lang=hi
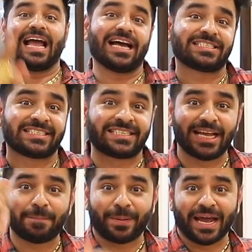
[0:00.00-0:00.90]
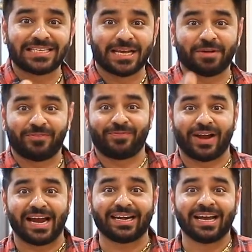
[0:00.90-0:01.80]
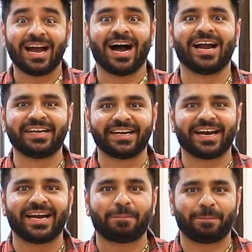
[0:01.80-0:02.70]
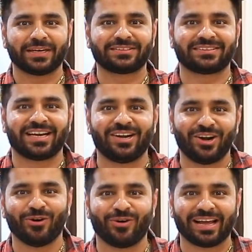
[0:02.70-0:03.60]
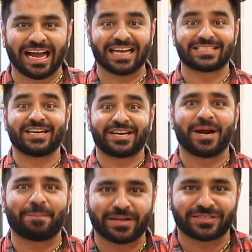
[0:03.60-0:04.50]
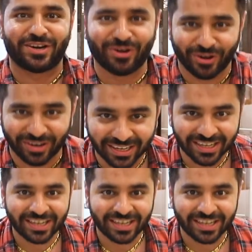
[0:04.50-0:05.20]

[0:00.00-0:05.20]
एससी प्राइसिंग पे फ्लैट 100 परसेंट लोन गाइस 100 परसेंट लोन